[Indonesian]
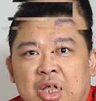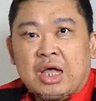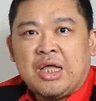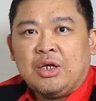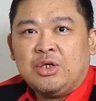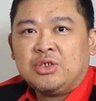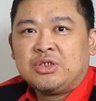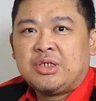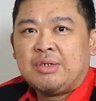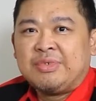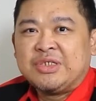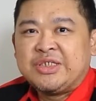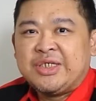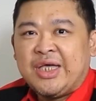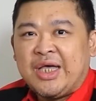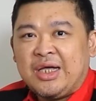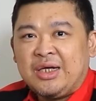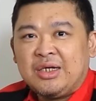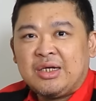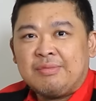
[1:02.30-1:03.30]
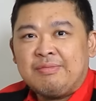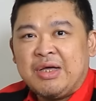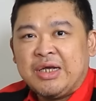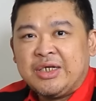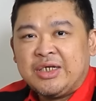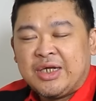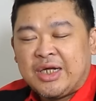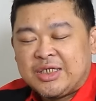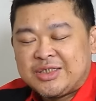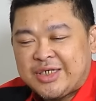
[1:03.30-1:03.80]
Halo, selamat siang.
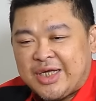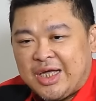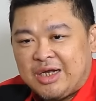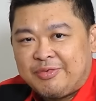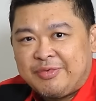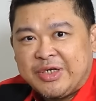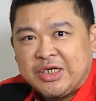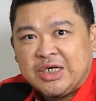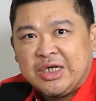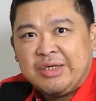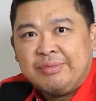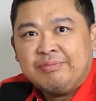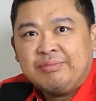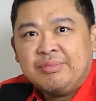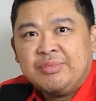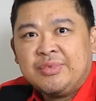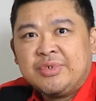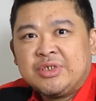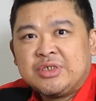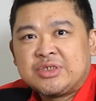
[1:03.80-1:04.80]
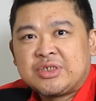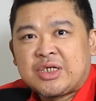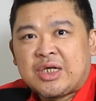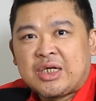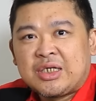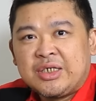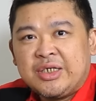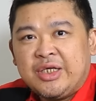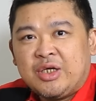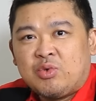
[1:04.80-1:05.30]
Kembali dengan saya Alvin Lim
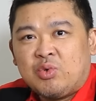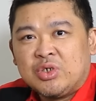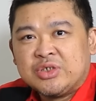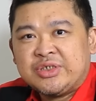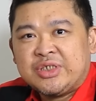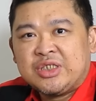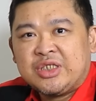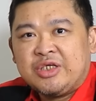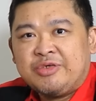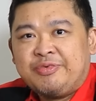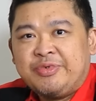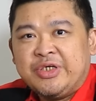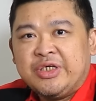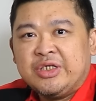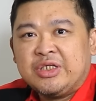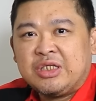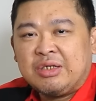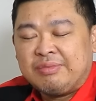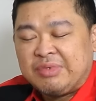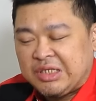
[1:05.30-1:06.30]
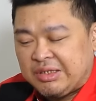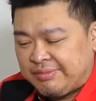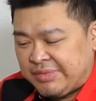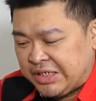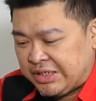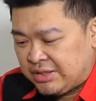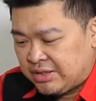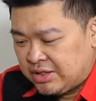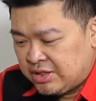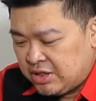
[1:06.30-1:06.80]
di Question TV.
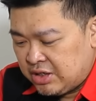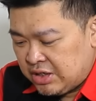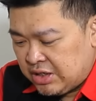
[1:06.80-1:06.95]
Teman-teman,